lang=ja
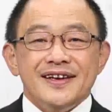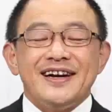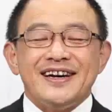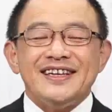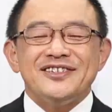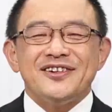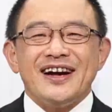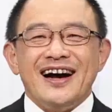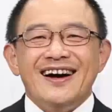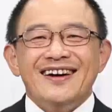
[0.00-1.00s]
かがでしょう
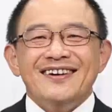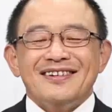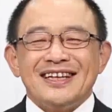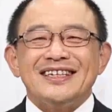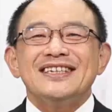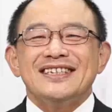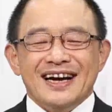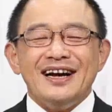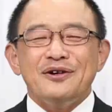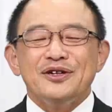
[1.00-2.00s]
か私たち
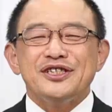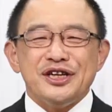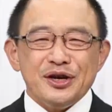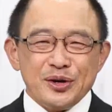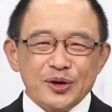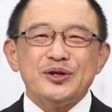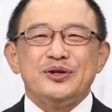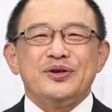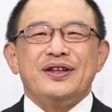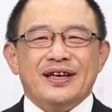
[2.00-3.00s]
がこの信仰という
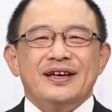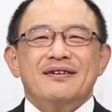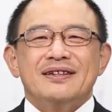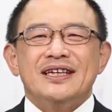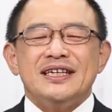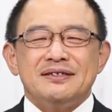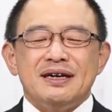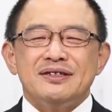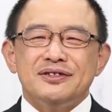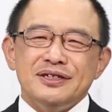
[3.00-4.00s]
時に私たち
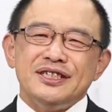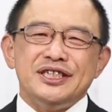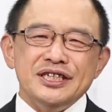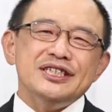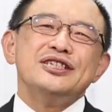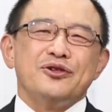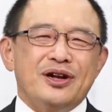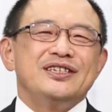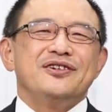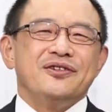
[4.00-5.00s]
はつい信心と
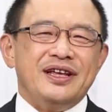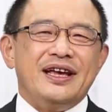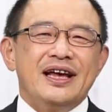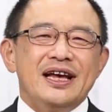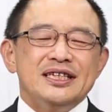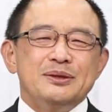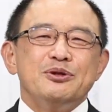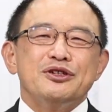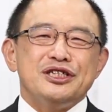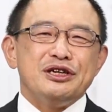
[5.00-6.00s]
同じように自
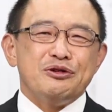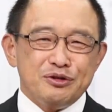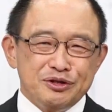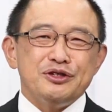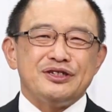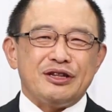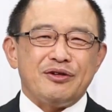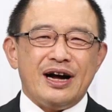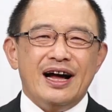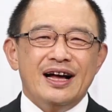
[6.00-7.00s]
分の信仰の強さ
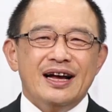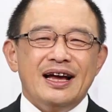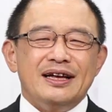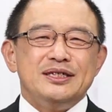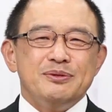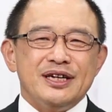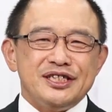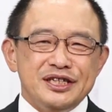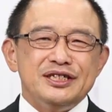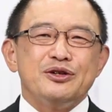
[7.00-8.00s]
とか、えー、自分が
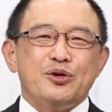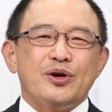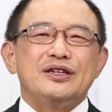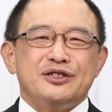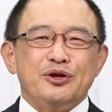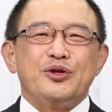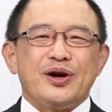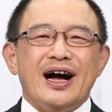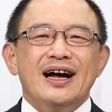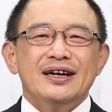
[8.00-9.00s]
信じる心が強いと
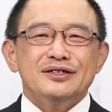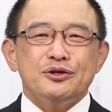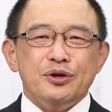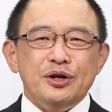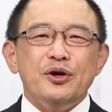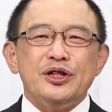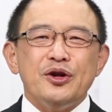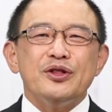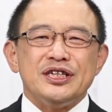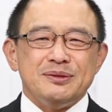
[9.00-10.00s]
かそこにより
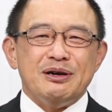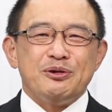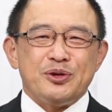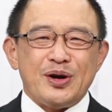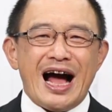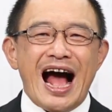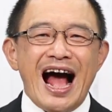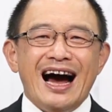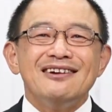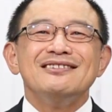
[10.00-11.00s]
頼んでしまうことが
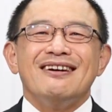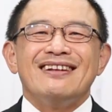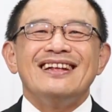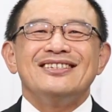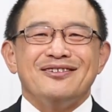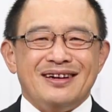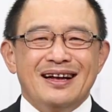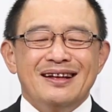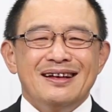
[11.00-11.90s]
あるんではないでしょうか